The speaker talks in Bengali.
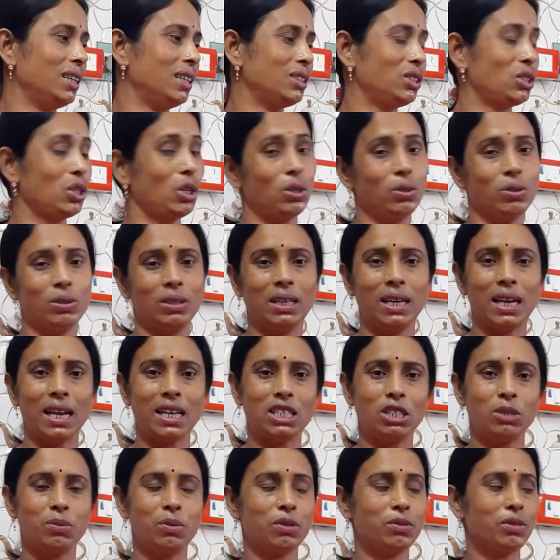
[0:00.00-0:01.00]
চলো
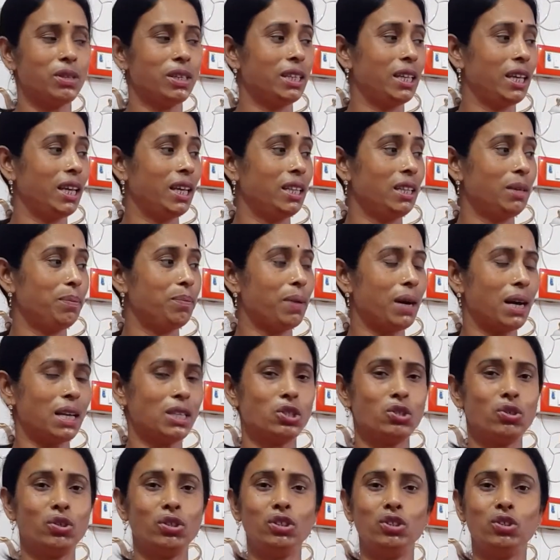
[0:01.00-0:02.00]
লাঞ্চ মেনুটা দেখিয়ে দিই
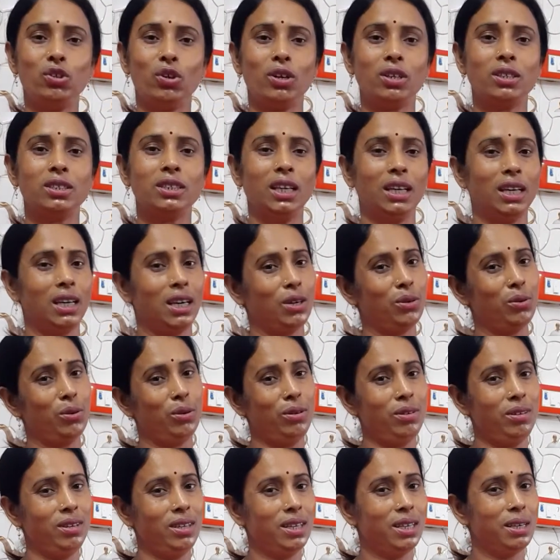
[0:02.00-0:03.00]
পাঁচন টক ডাল আর
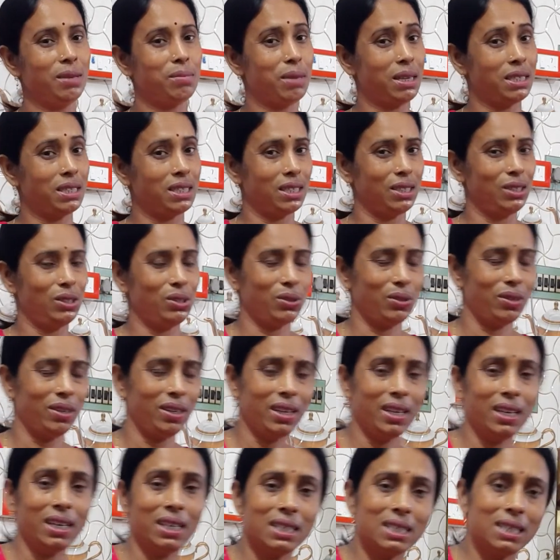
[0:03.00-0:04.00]
হলো মাছের ঝোল
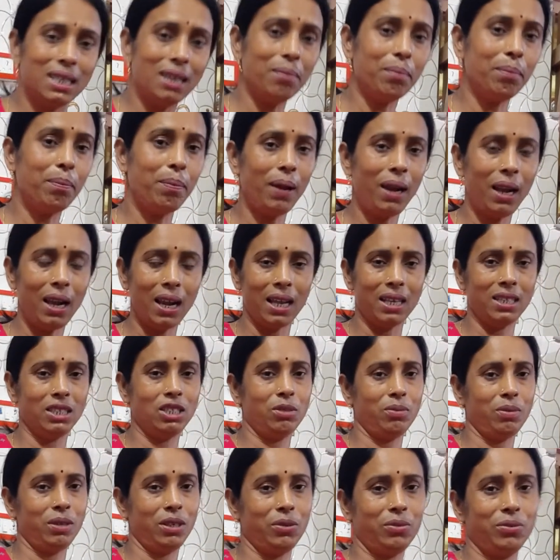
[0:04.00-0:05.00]
সিম্পল লাঞ্চ
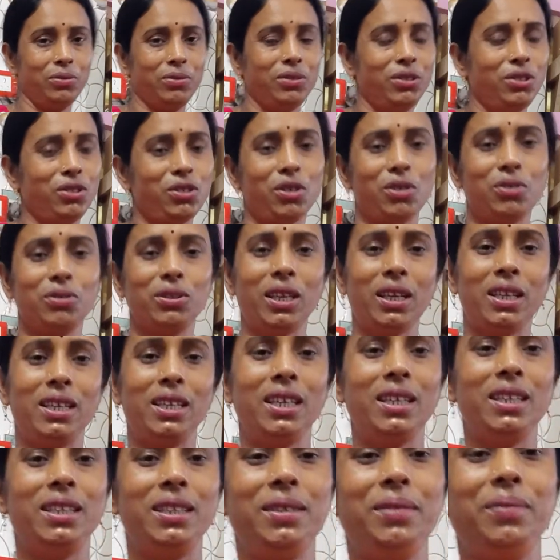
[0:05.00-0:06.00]
মেনু চলো
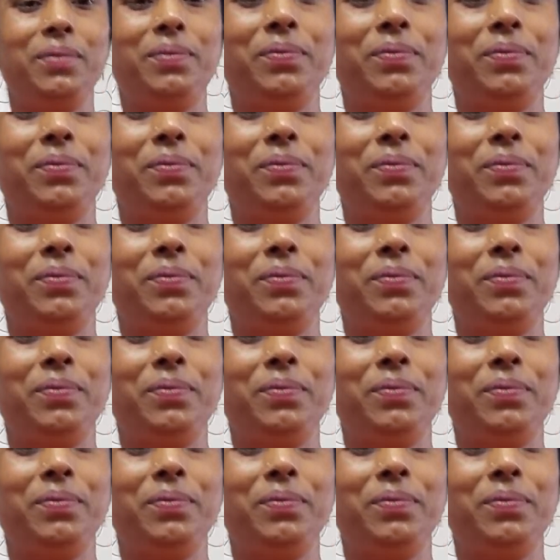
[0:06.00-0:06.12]
দেখিয়ে দিই